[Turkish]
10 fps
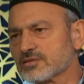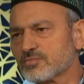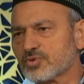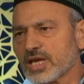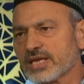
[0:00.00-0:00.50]

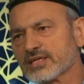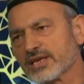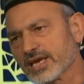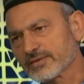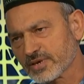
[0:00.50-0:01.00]
Buğdaydan
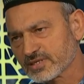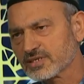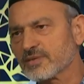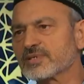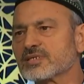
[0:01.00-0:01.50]
ekmek de
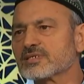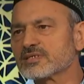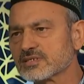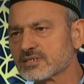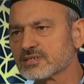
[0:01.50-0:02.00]
yapılır.
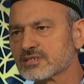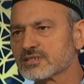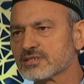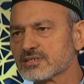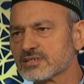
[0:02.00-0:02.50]

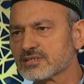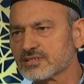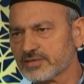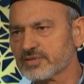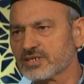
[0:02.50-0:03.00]

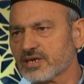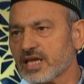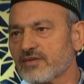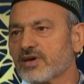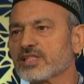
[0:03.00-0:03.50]
Değil mi?
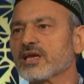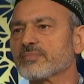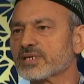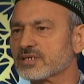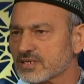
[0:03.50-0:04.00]
Helvada
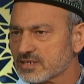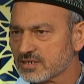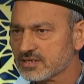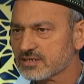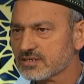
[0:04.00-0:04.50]
yapılır.
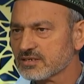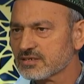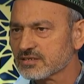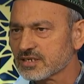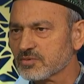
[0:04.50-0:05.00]
Hı.
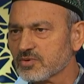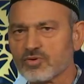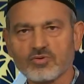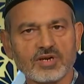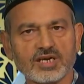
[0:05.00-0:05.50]
Tamam.
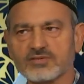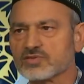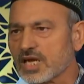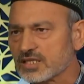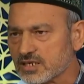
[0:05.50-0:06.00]
Onunla
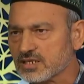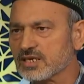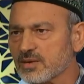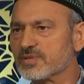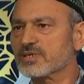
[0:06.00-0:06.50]
ne tatlıda
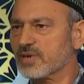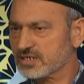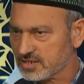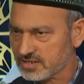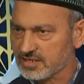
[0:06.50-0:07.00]
yapılır,
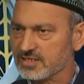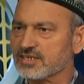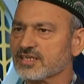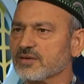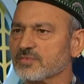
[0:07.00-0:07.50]
başka
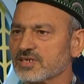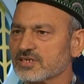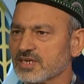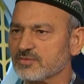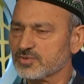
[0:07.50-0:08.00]
tatlılarda yapılır.
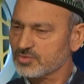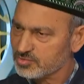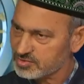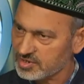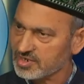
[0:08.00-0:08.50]
Yani
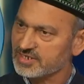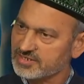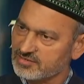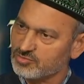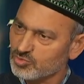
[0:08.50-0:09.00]
bir
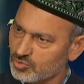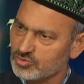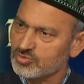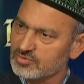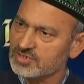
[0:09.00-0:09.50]
şekilde turlu turlu